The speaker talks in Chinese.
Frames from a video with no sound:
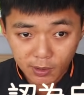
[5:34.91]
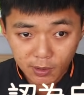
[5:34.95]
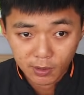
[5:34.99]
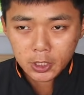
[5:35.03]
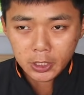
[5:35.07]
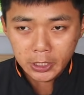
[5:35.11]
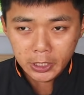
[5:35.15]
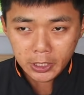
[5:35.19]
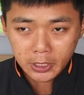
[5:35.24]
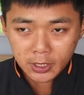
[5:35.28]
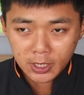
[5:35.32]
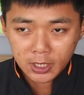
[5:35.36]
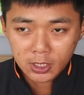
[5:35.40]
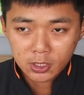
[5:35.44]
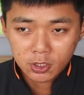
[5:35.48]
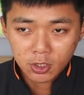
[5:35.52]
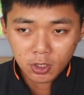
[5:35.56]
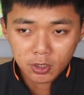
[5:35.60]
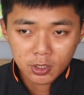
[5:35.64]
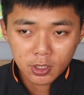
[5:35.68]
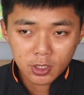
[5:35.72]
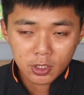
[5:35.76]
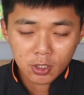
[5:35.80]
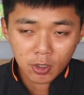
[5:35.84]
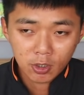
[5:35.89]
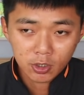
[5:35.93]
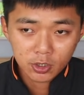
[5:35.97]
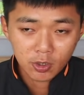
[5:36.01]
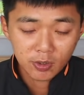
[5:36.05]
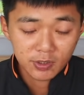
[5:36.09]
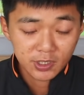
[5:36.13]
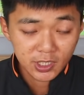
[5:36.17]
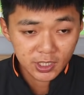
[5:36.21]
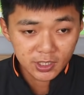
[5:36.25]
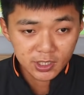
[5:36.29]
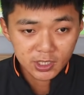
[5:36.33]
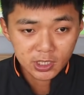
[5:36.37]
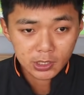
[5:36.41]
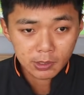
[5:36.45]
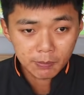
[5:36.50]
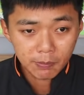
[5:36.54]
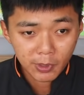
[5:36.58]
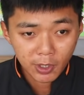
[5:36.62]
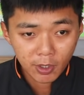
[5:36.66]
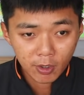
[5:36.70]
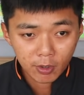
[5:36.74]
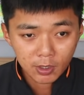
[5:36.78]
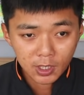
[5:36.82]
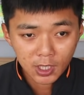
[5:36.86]
可能那时候的投手成绩
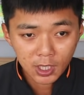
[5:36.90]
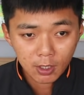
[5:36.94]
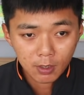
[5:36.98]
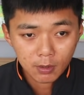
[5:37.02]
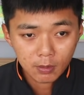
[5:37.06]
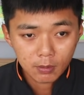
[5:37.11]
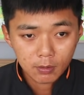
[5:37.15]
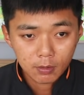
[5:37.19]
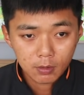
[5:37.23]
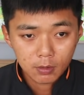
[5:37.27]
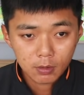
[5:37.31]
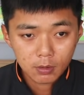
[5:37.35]
没有到